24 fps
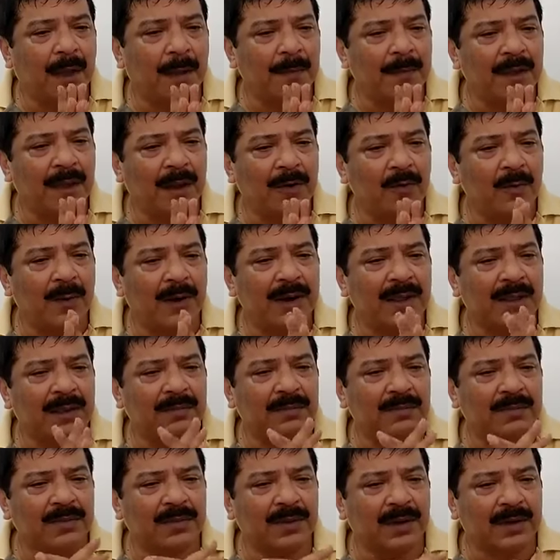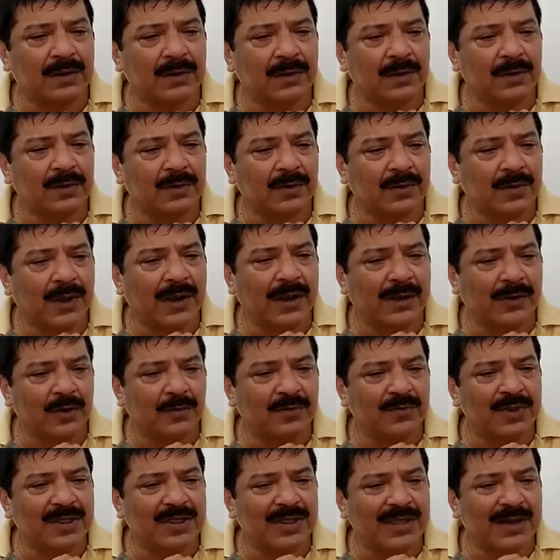আমি আনুমানিক দুটো আরেকটু
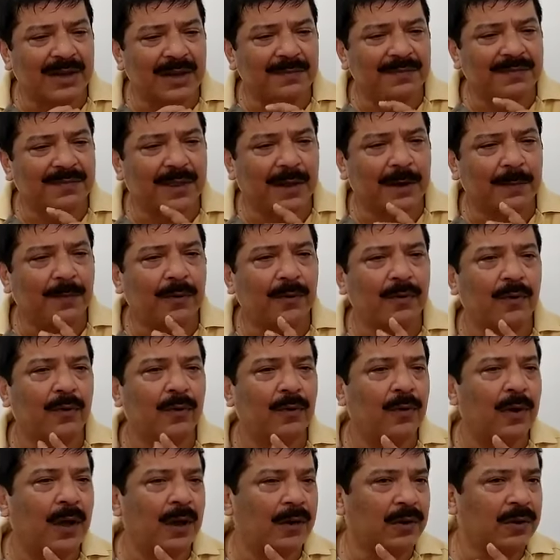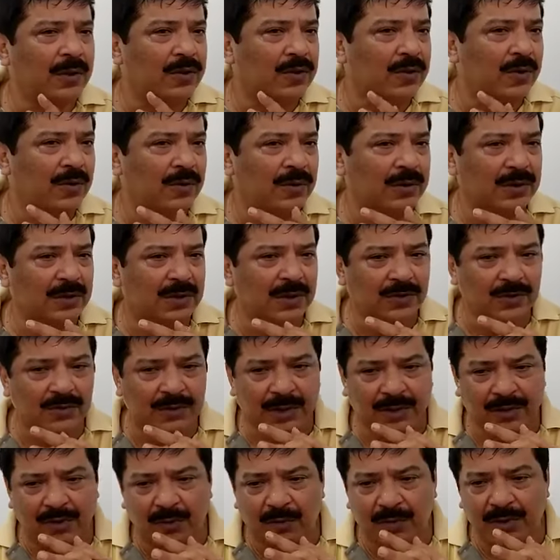দিচ্ছিলাম তারপর ও আরও কিছু
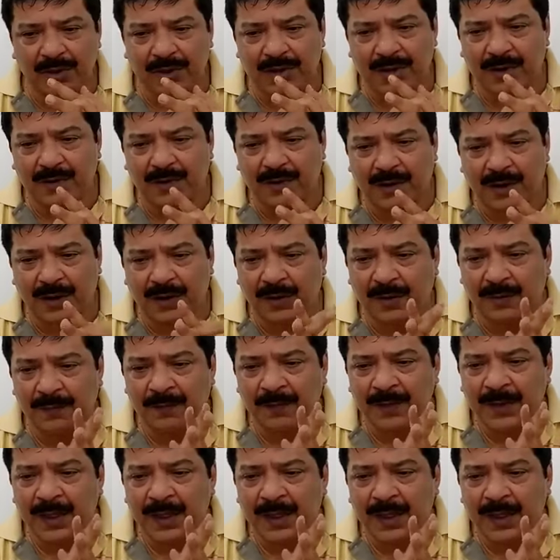কিছুটা সময় ছিল কারণ